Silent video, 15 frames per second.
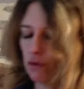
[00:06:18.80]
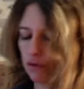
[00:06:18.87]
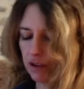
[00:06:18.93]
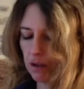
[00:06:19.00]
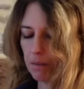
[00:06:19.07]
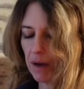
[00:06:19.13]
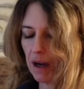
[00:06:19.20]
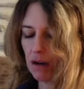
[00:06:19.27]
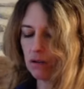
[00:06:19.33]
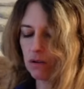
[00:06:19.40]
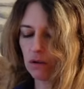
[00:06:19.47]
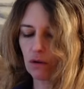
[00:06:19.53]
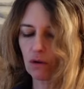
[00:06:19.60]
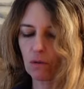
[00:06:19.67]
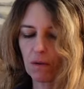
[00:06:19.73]
on sait pas
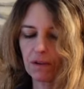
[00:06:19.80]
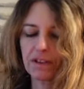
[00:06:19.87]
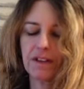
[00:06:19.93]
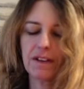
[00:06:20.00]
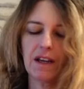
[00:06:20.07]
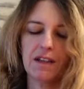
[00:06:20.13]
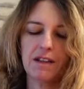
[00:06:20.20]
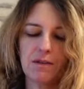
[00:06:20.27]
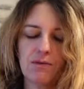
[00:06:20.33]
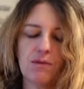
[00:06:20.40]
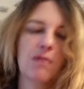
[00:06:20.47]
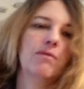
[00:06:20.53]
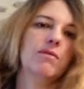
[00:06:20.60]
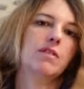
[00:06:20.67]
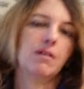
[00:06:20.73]
euh, comment ça taille. Des
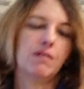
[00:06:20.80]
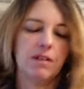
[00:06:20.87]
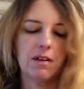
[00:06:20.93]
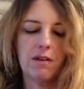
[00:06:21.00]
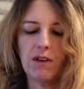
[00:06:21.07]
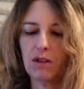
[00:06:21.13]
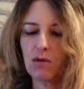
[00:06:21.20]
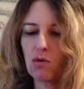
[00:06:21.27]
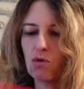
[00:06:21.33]
fois, vous savez, ça va être